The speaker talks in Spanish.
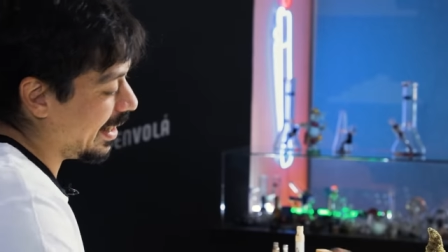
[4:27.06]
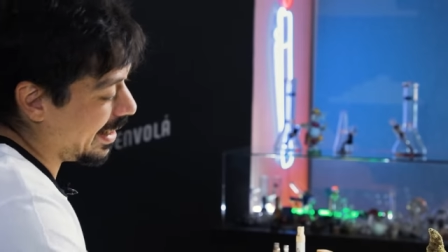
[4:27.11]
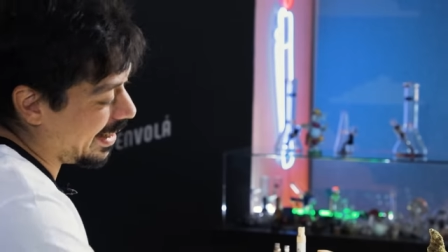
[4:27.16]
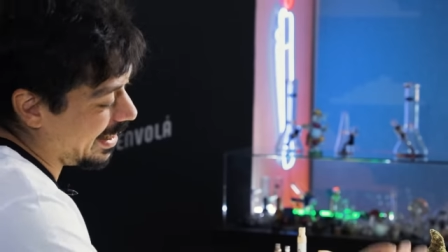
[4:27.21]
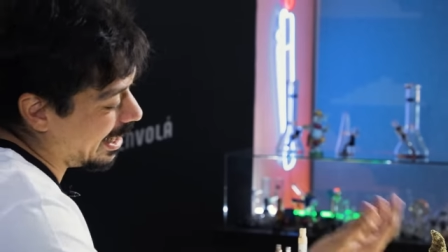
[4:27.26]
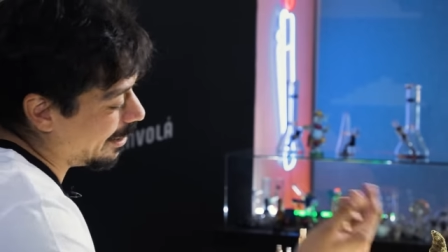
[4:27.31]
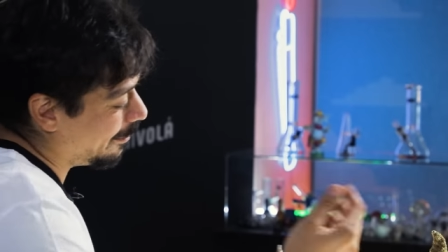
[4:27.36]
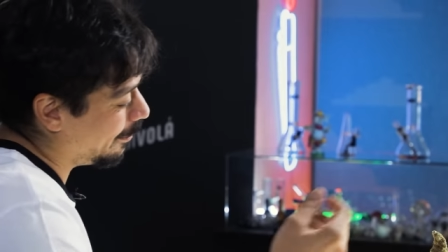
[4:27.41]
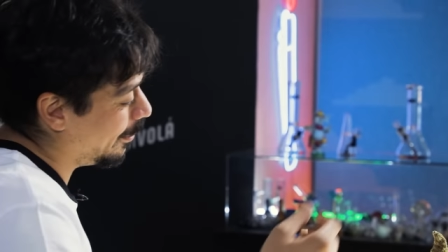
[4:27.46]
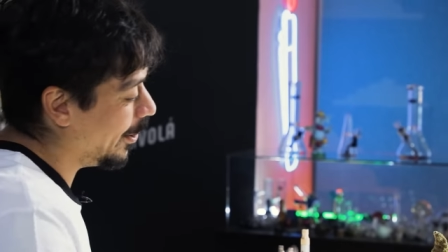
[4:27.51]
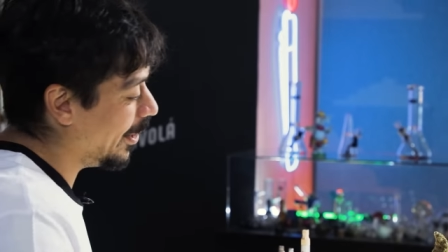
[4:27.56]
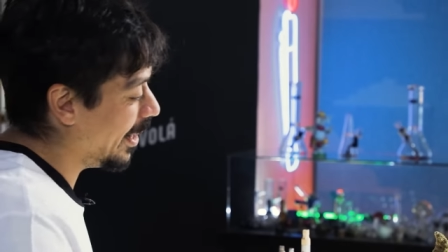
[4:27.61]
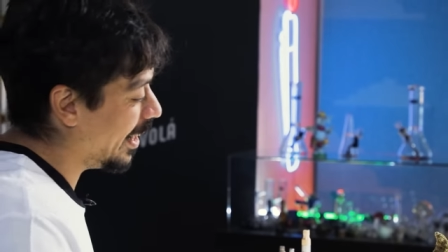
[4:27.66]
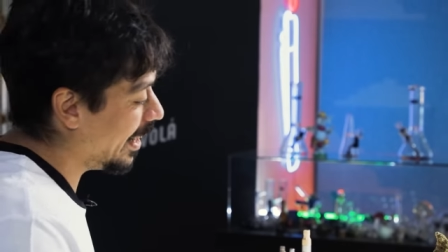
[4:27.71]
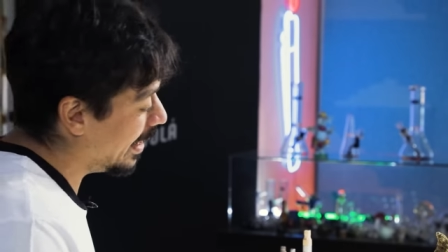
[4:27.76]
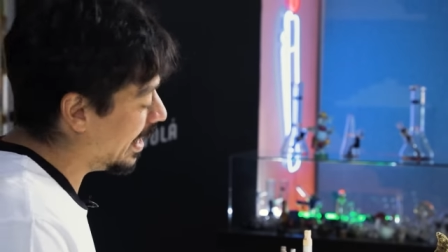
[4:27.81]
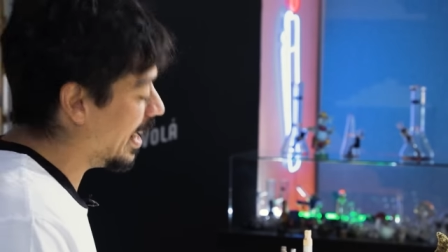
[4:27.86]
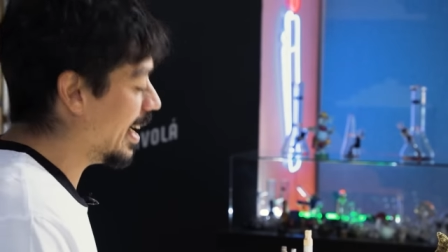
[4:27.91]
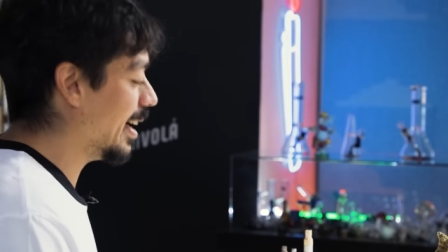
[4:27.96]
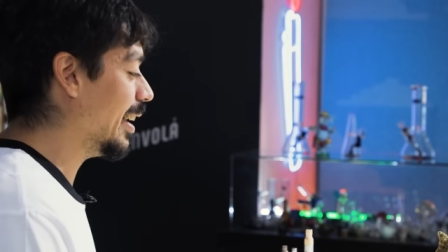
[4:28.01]
y las
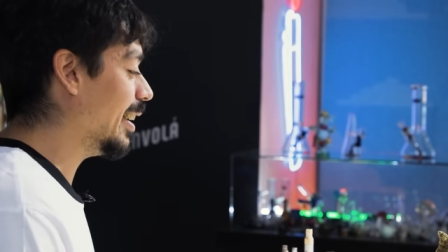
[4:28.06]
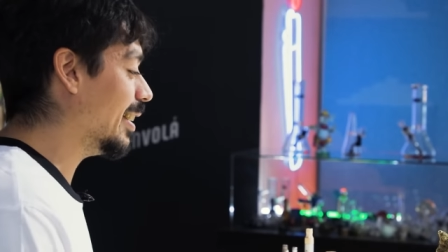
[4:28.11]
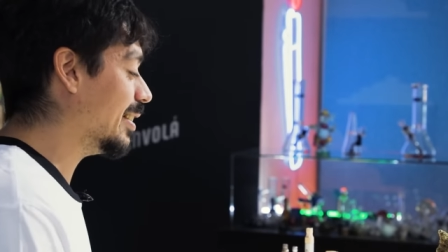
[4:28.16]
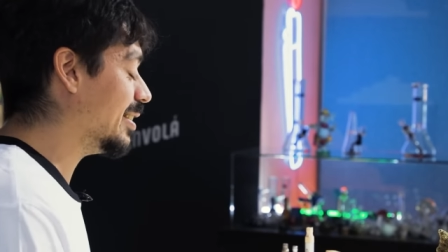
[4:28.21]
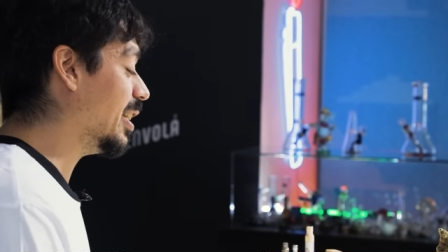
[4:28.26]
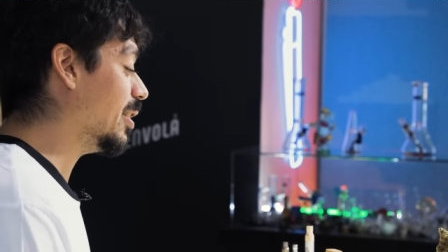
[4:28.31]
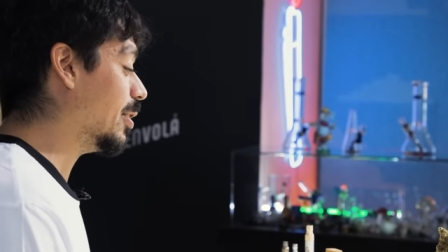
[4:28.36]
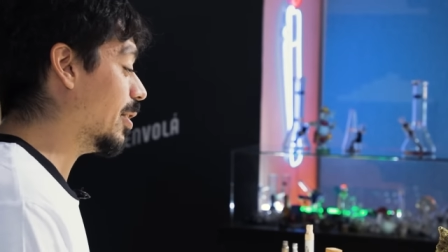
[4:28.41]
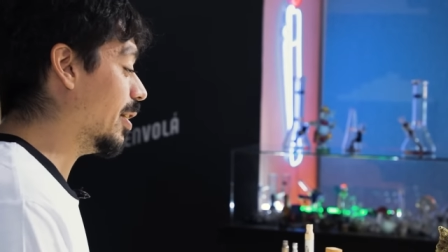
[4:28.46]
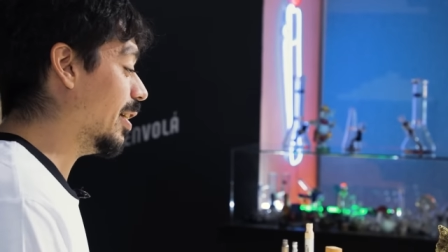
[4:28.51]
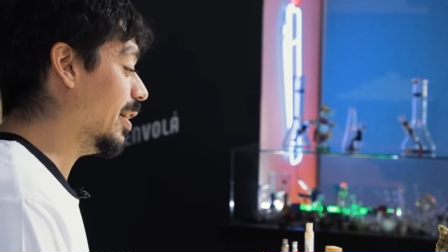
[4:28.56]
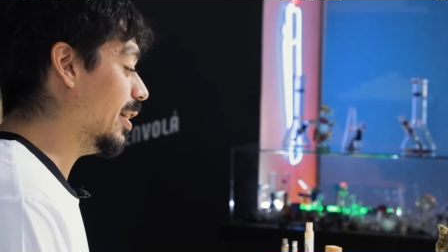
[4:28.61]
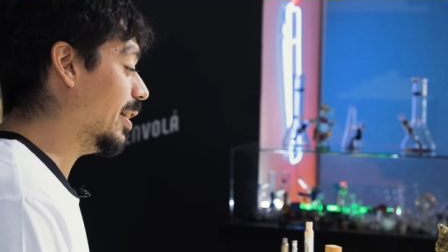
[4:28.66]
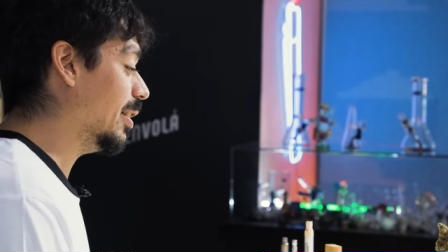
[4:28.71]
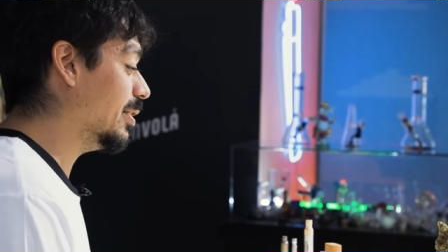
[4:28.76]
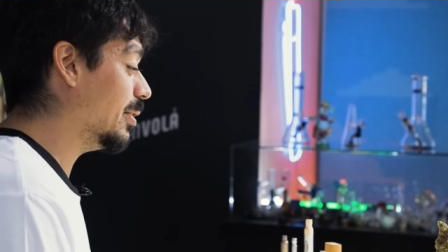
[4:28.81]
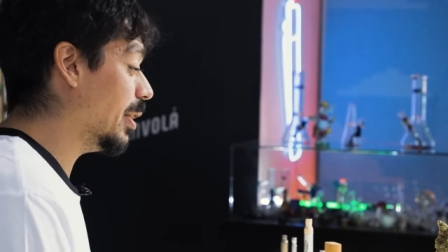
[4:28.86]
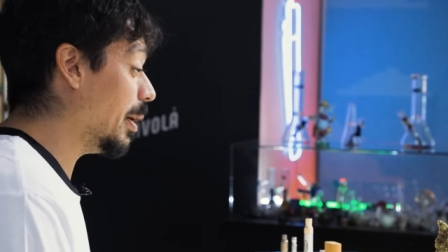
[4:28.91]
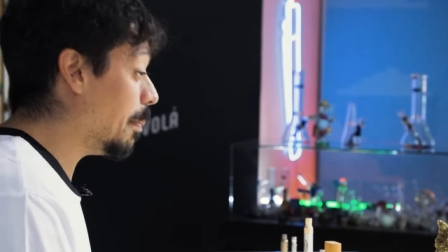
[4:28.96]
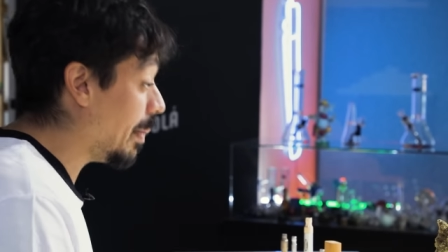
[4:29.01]
flores, nada, qué decir, eh,